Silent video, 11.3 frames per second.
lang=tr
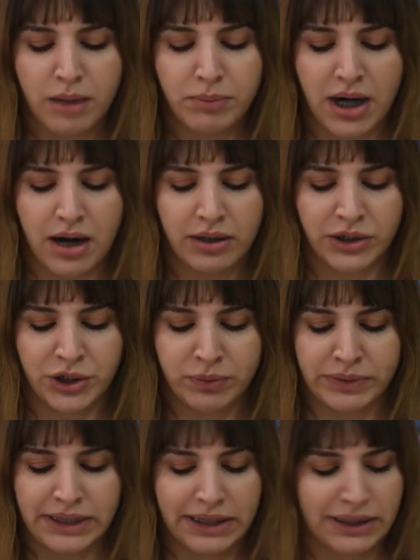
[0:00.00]
bir
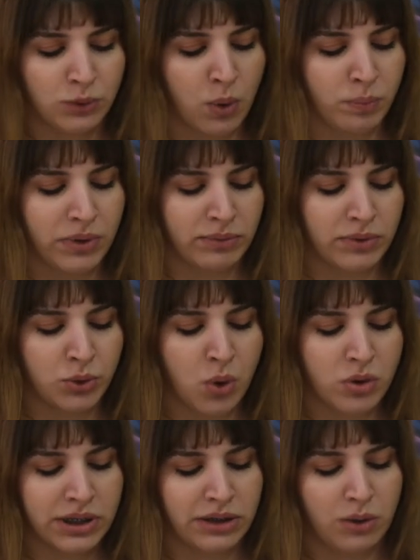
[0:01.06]
arkadaşımıza ise toplamda
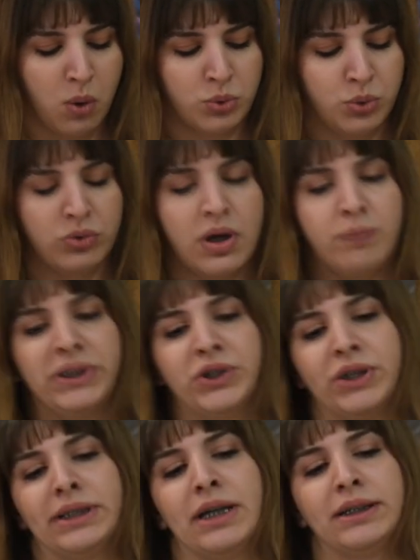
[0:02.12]
4 yıl 10 gün hapis
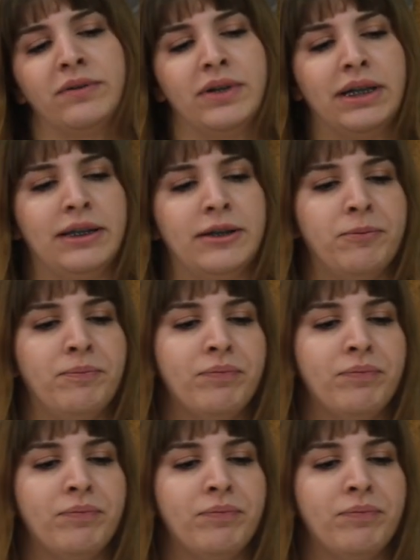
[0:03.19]
cezası verildi.